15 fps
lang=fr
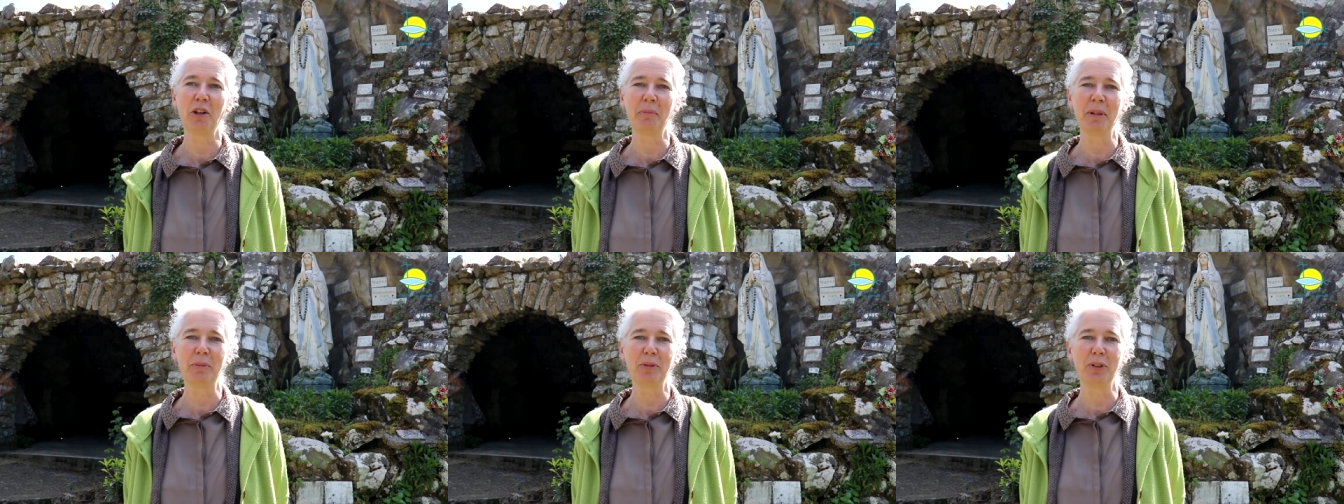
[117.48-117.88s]

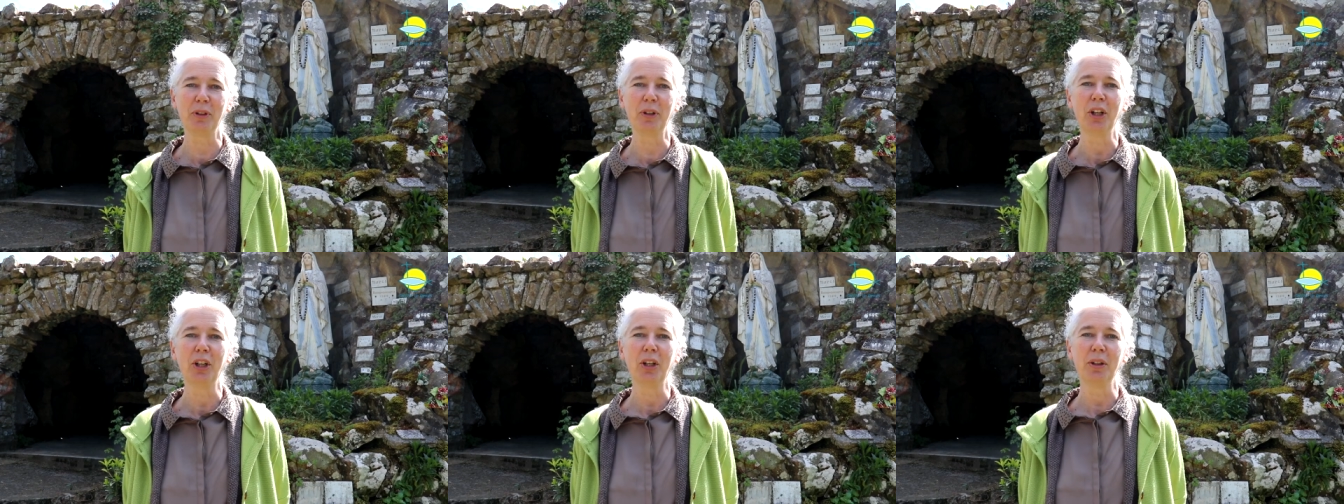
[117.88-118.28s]
en même
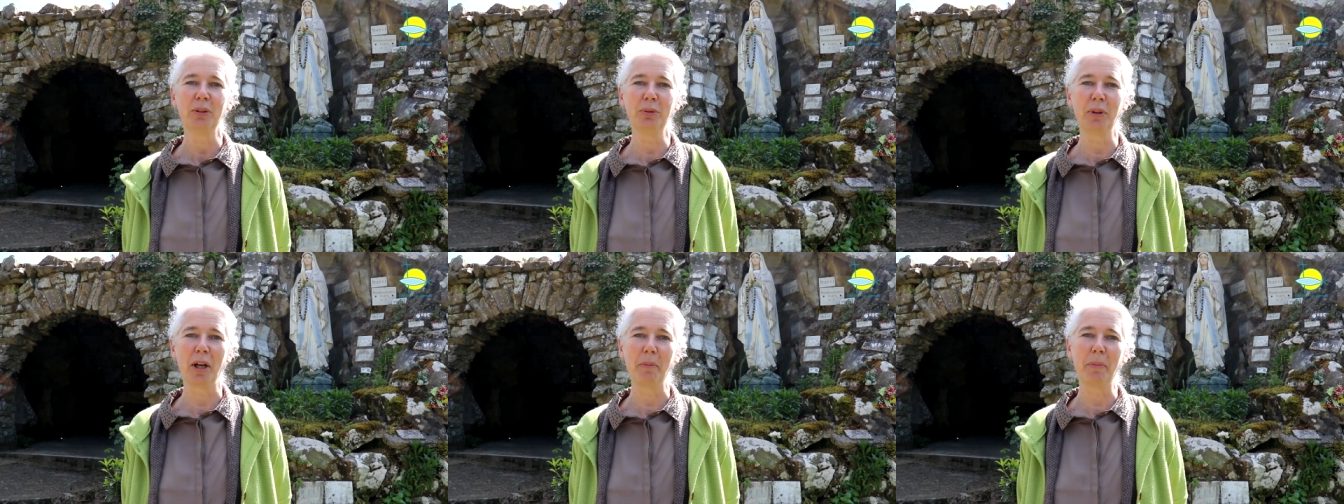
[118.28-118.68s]
temps
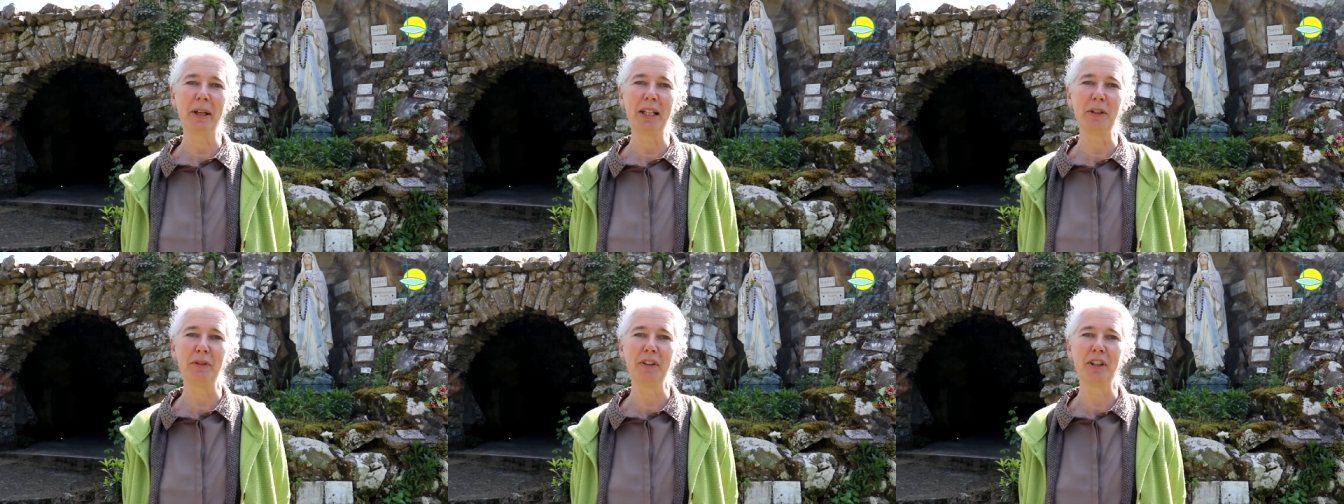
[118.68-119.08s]
nous
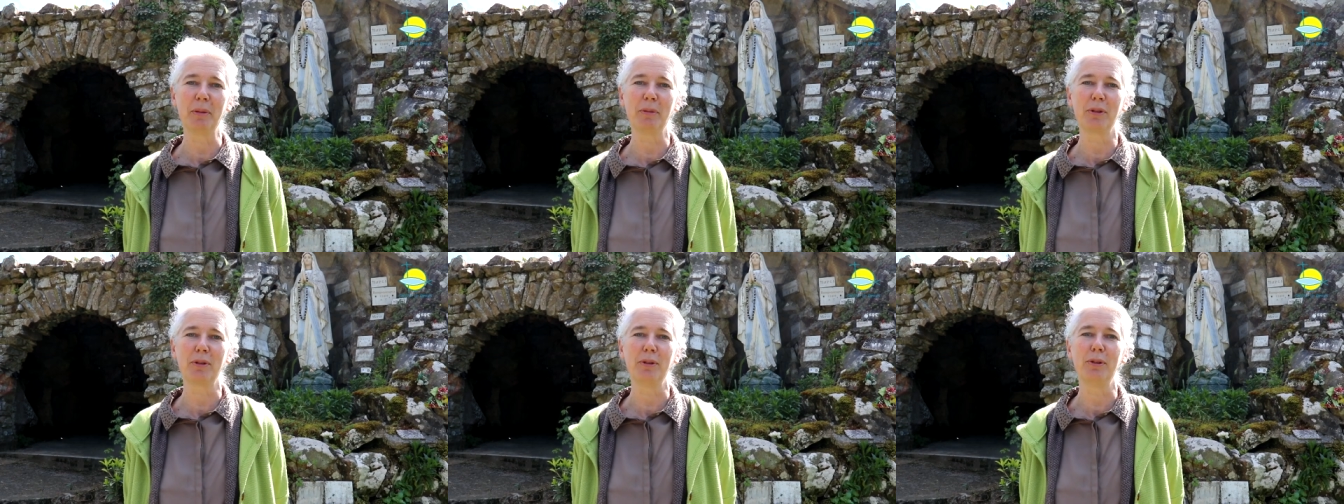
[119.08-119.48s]
rappelle
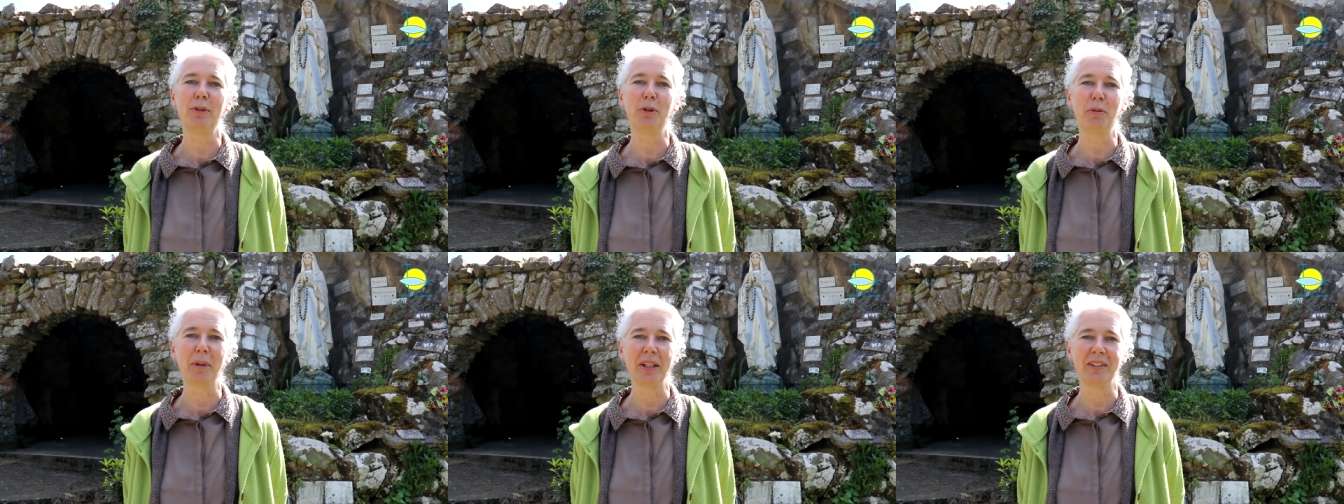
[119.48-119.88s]
évidemment
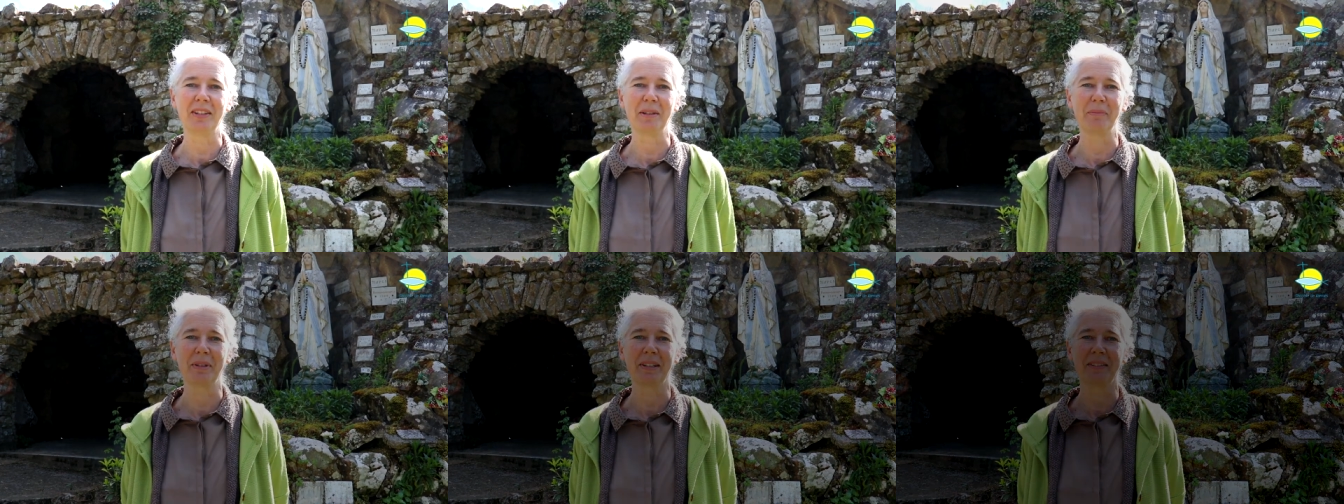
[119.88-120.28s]
le
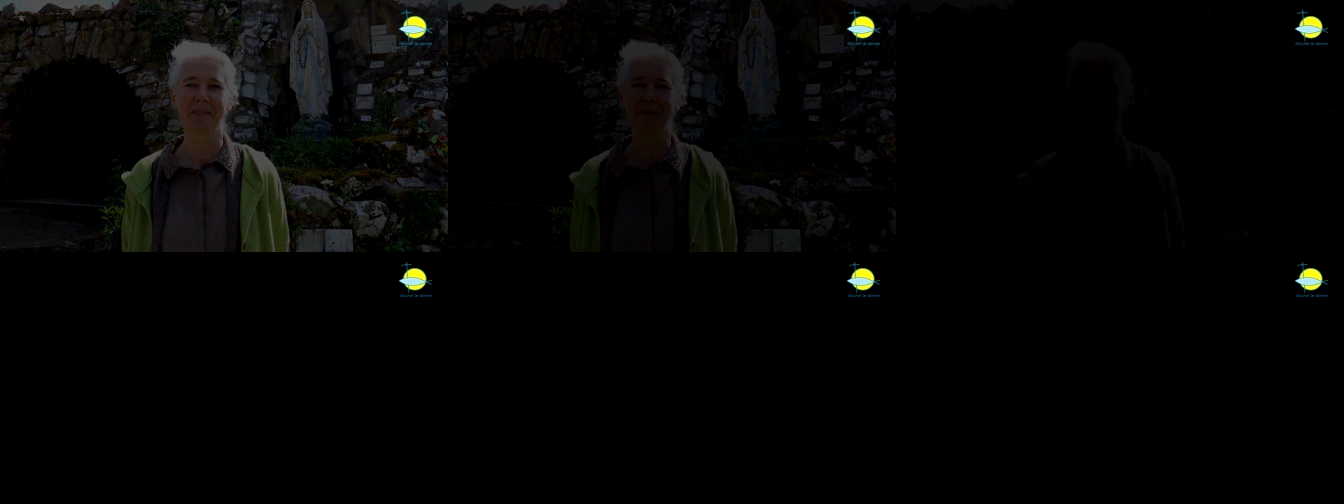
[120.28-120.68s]
baptême.
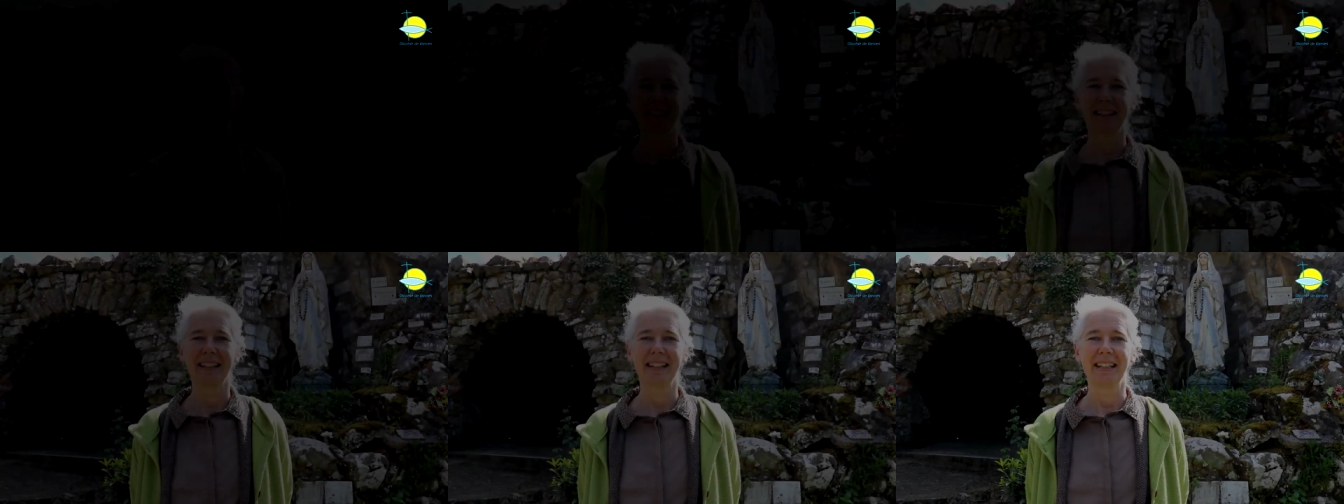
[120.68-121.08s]

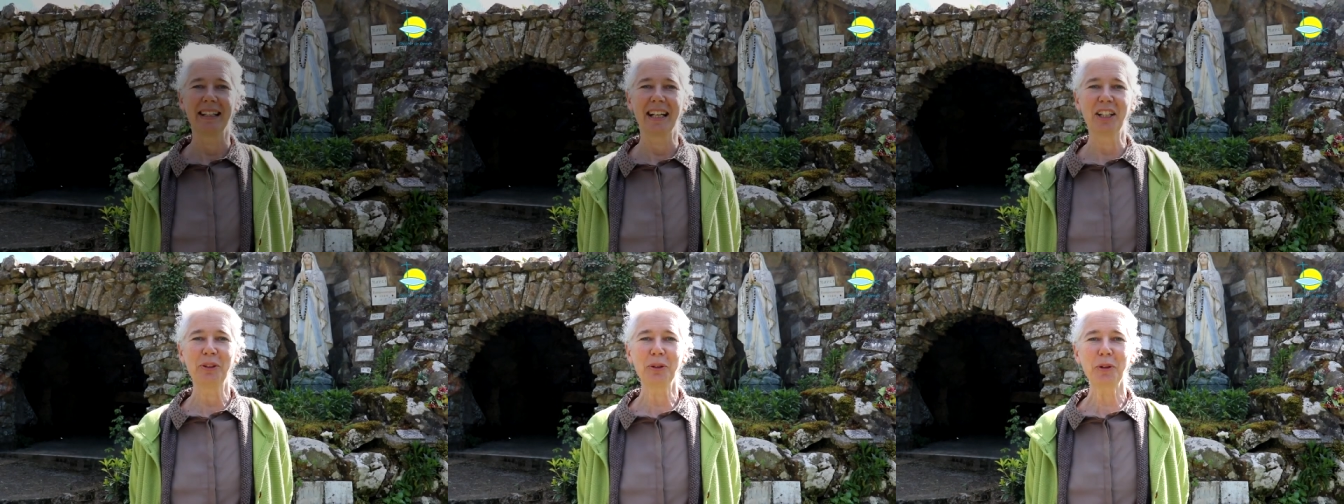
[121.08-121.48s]

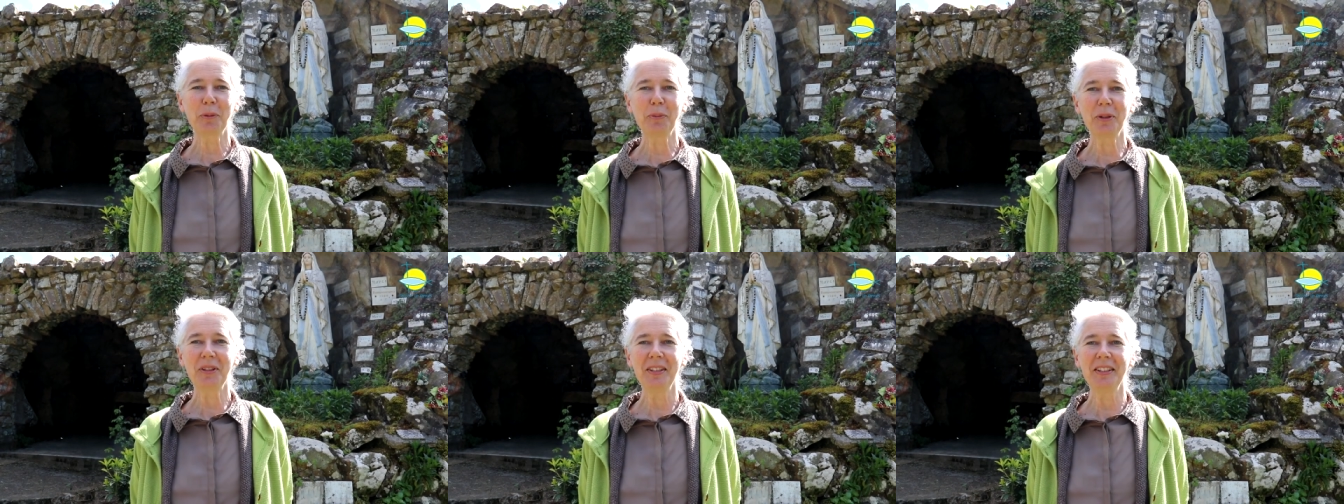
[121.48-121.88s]
Un
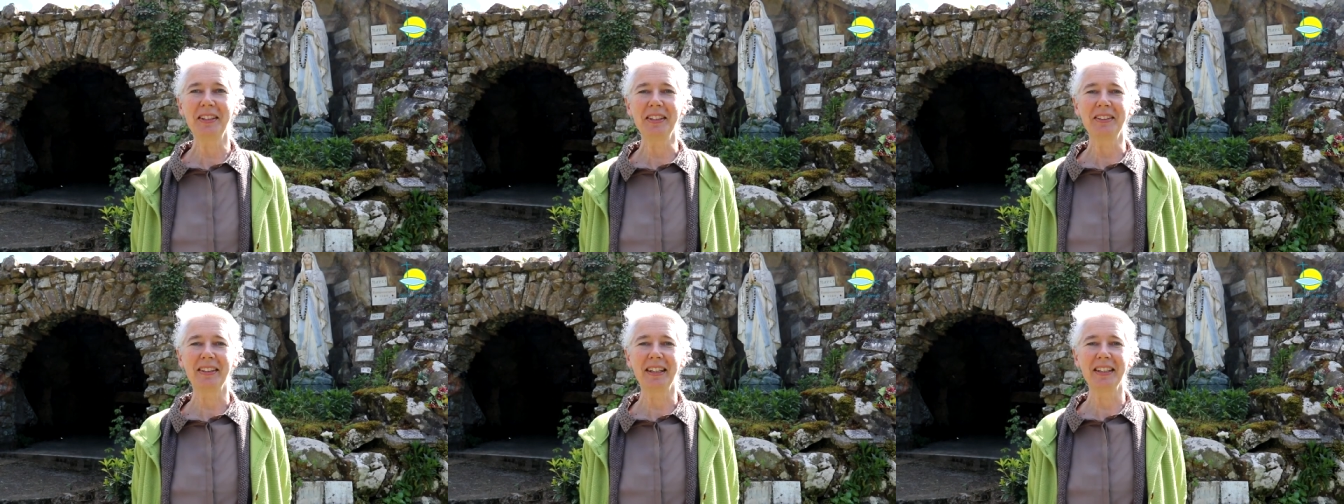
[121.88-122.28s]
autre petit
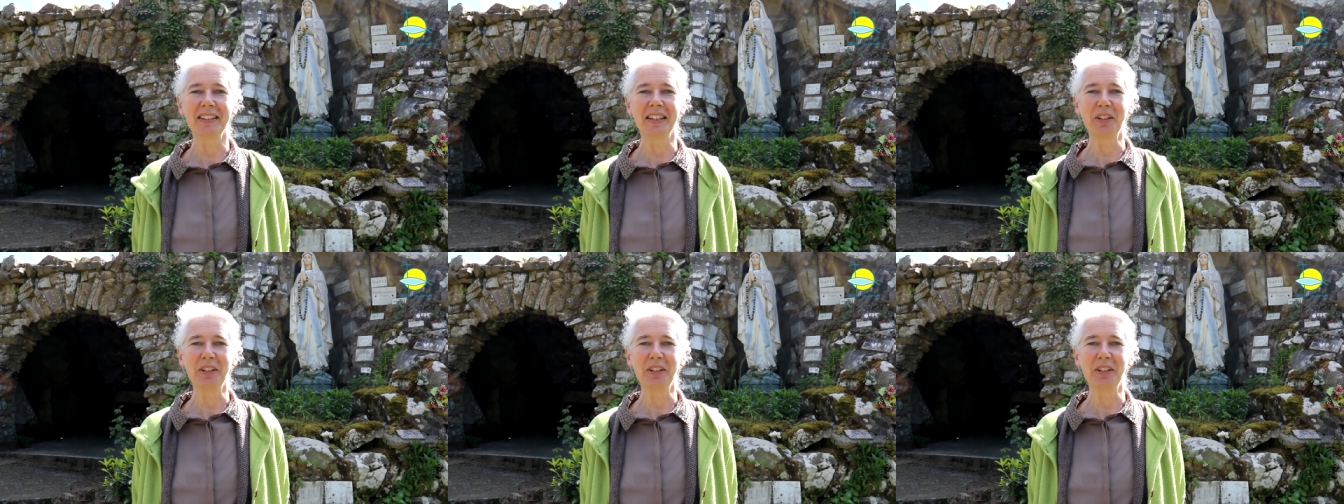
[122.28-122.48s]
détail